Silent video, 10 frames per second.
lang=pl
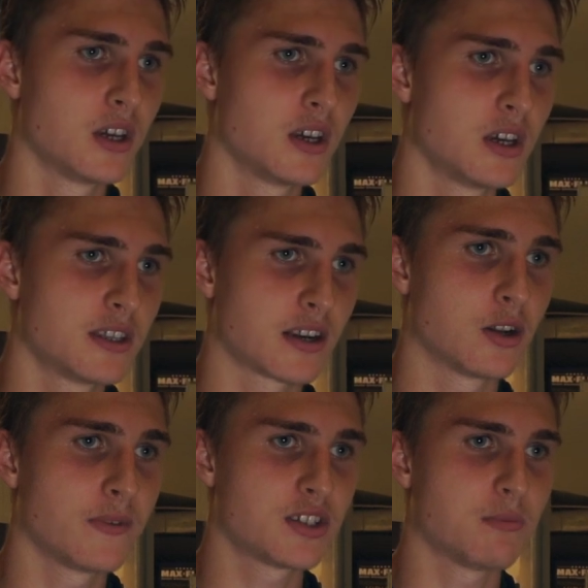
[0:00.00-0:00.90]

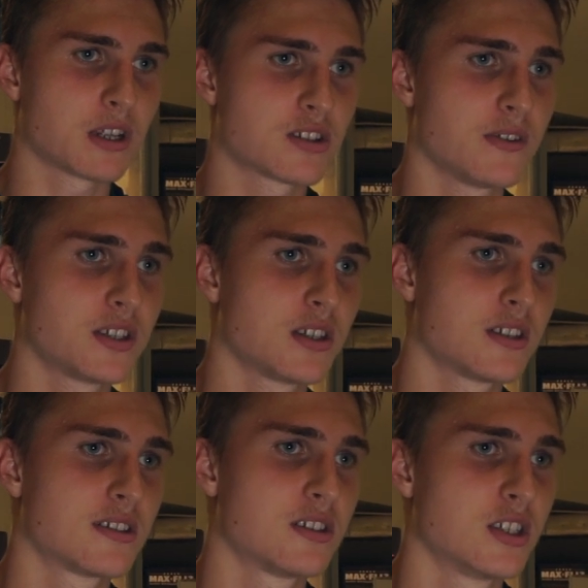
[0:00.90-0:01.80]
trenować i pracować
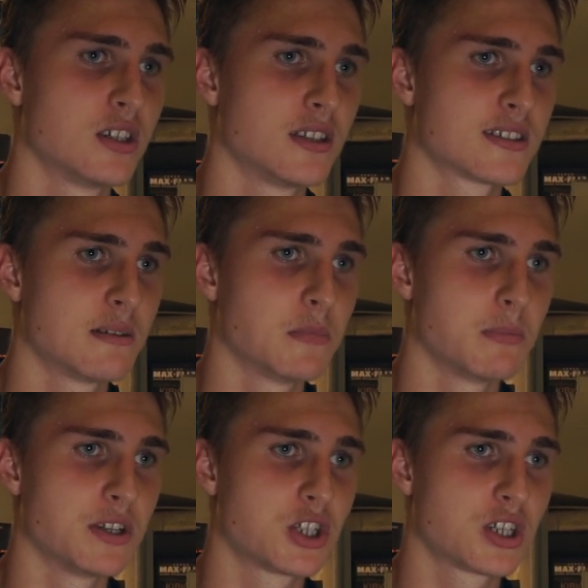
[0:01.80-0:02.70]
teraz, że następny
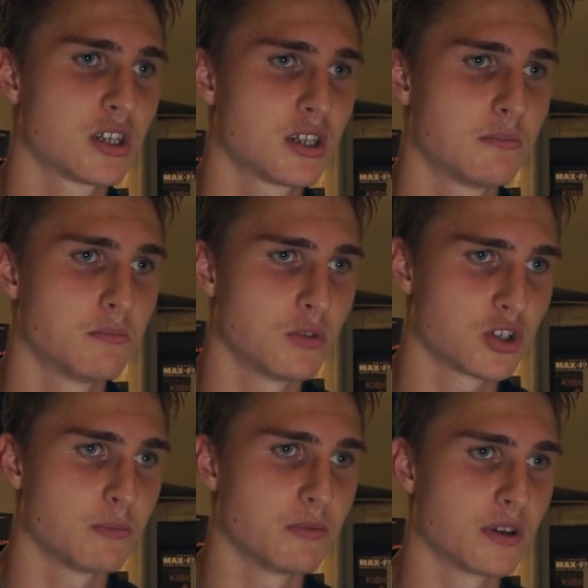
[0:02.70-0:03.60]
mecz
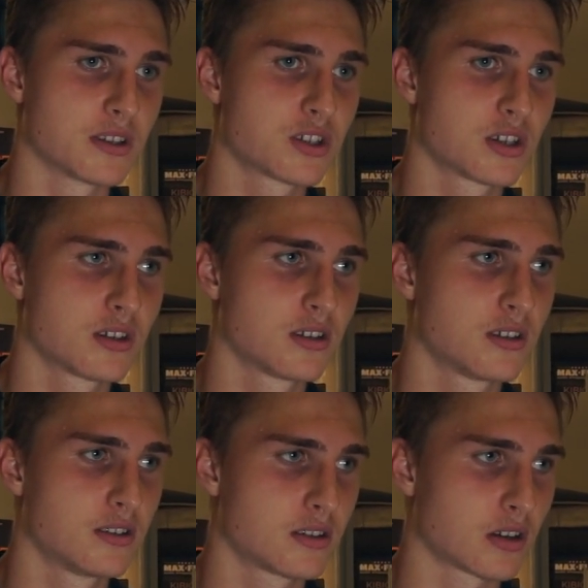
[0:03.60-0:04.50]
możemy mieć
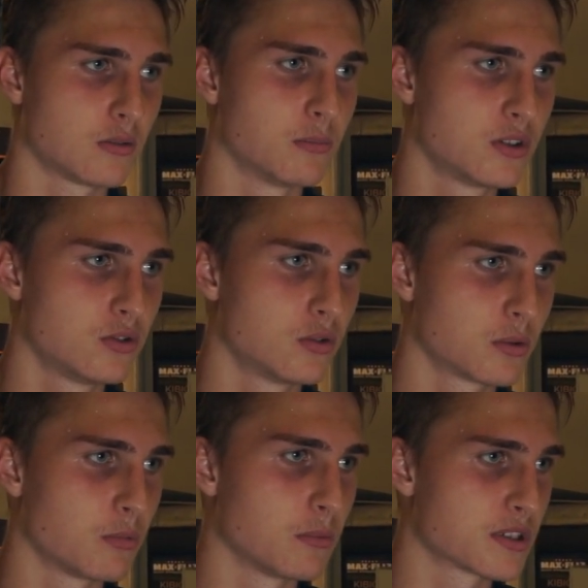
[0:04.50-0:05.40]
taką
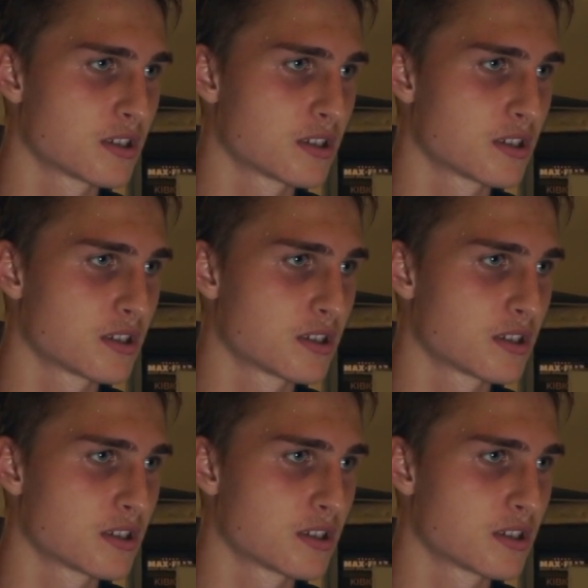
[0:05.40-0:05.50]
dobry pomysł.